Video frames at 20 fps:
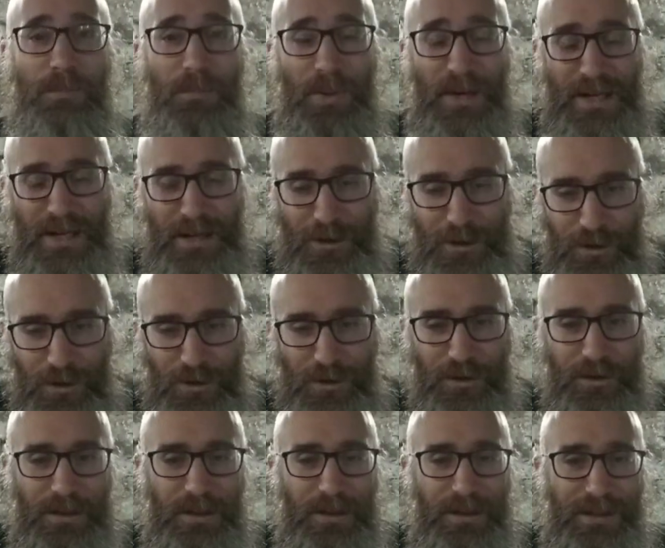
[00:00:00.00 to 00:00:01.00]
para
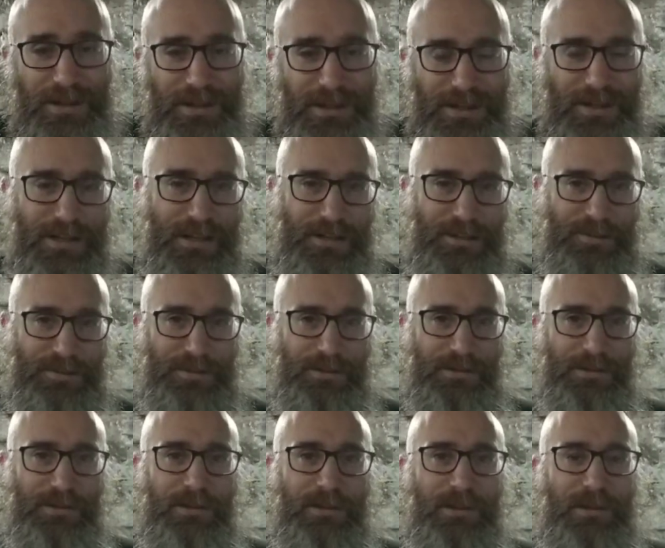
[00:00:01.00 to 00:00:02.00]
no
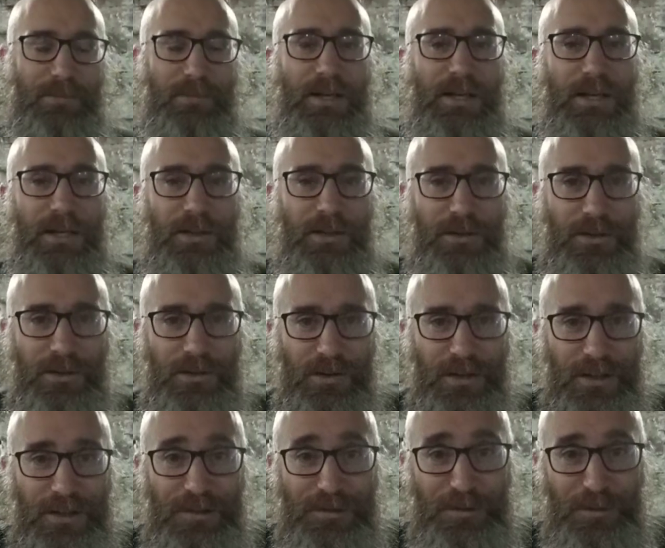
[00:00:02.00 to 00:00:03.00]
quejarse, para no
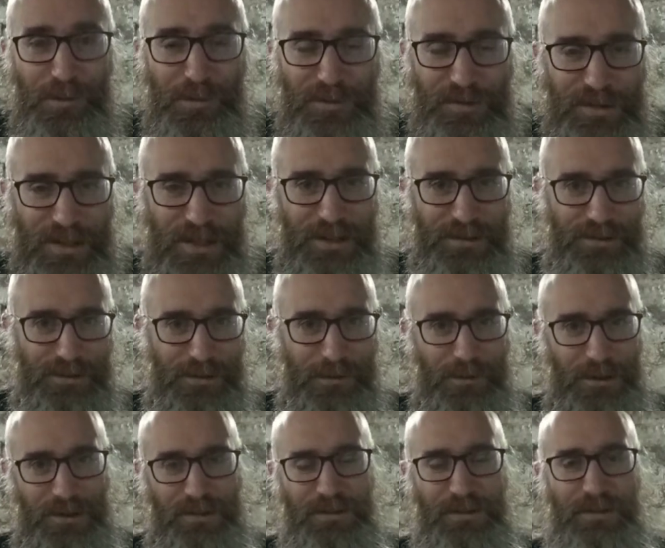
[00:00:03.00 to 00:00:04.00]
excusarse,
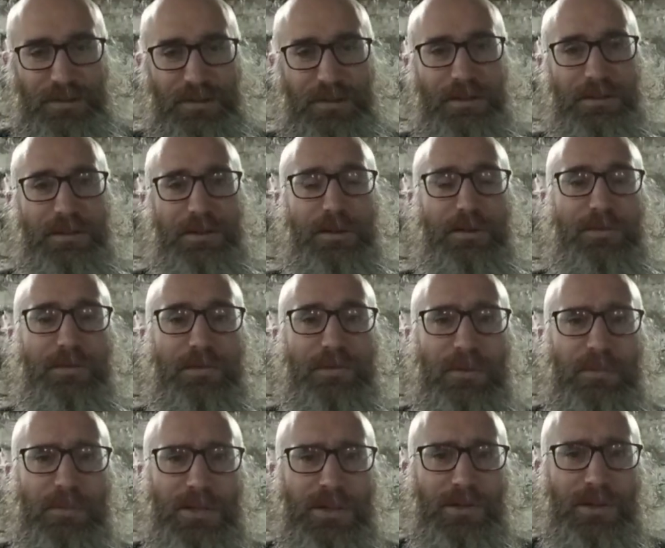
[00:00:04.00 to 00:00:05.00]
por así decir, de los
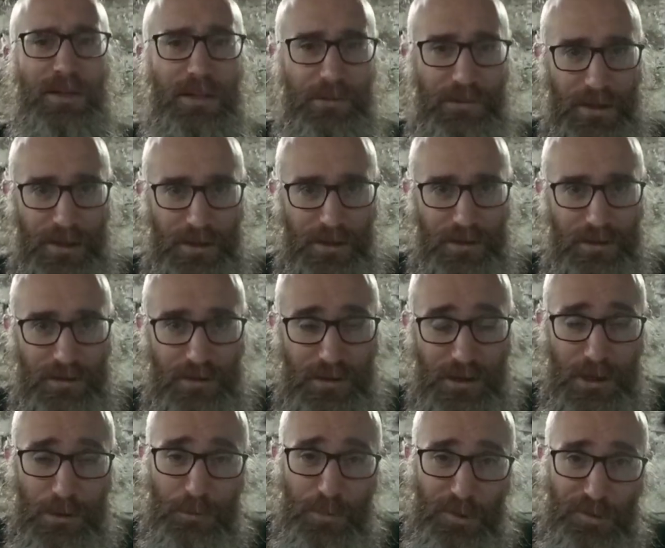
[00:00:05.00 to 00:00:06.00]
sufrimientos que le vienen
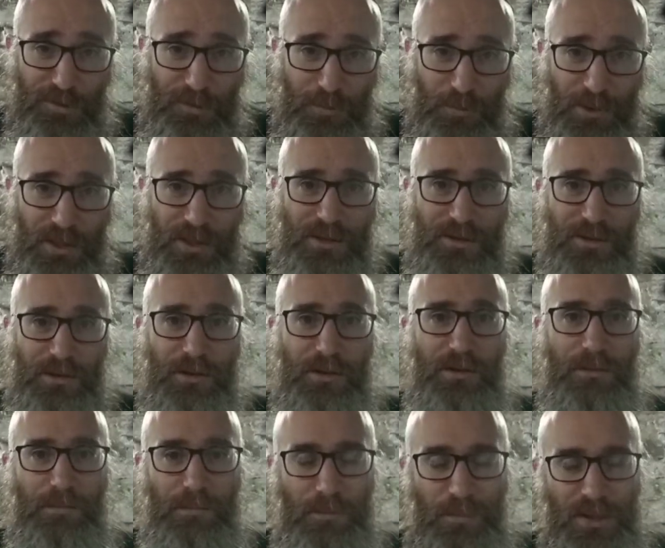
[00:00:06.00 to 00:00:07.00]
y por
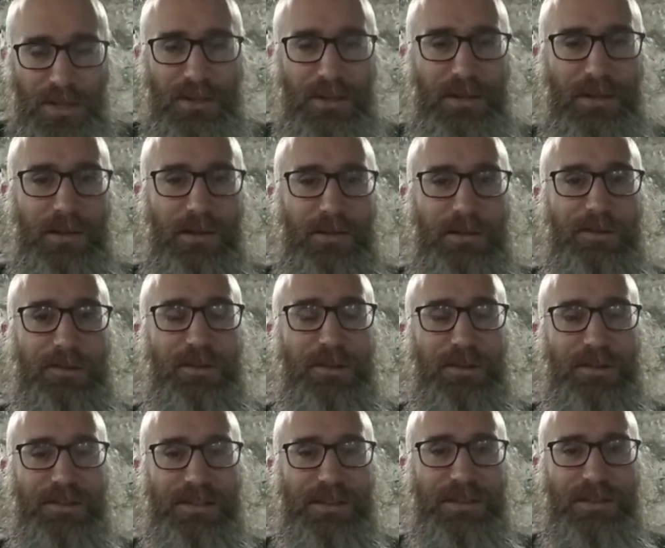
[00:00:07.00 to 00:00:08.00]
supuesto pide y
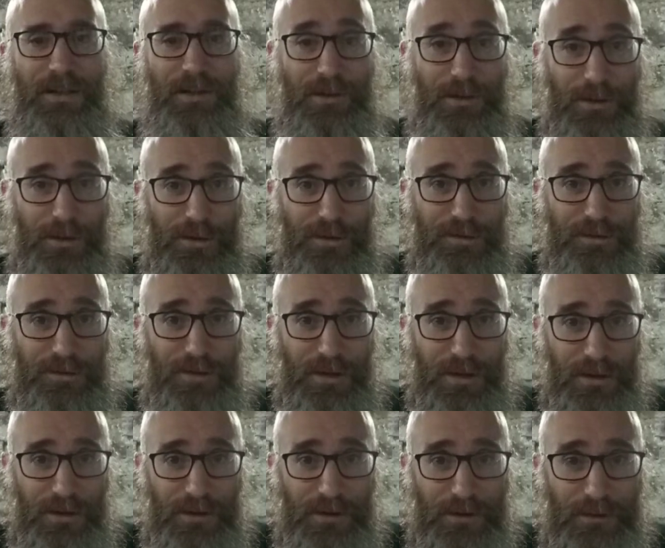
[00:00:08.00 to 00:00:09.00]
solicita a Dios
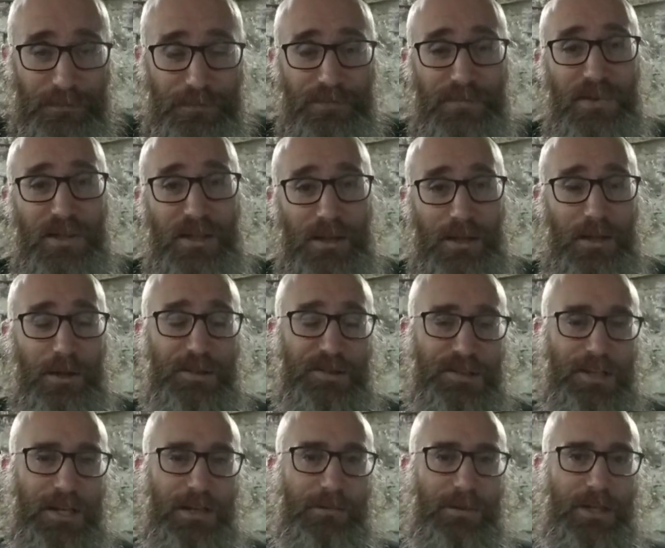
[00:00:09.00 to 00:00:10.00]
que lo
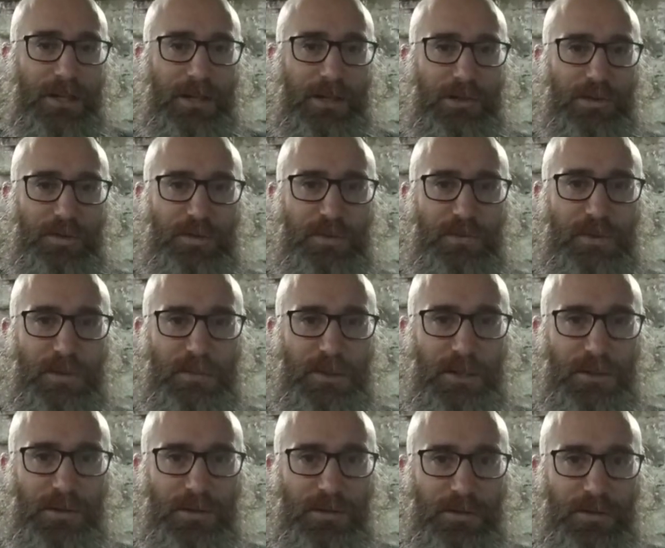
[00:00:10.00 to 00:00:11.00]
salve de aquellos
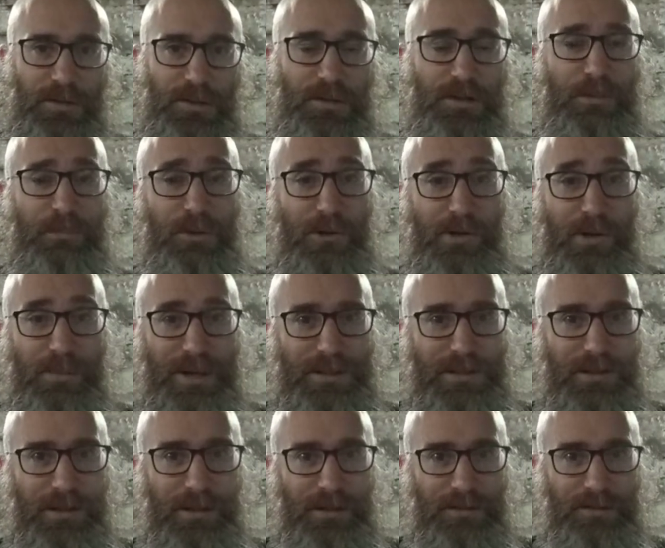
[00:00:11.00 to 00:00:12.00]
sufrimientos, de esas
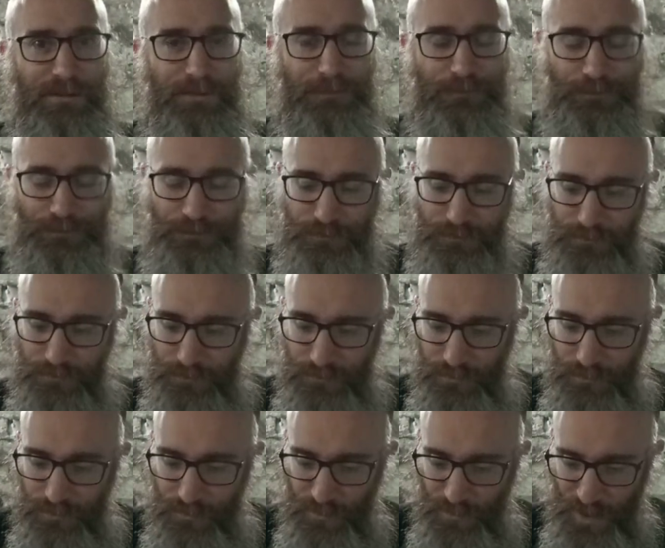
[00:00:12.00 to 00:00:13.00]
problemáticas.
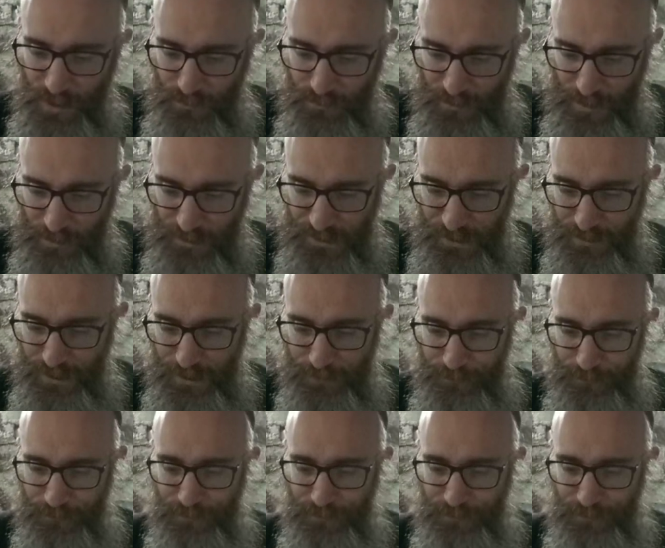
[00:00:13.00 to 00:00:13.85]
Vamos a ver.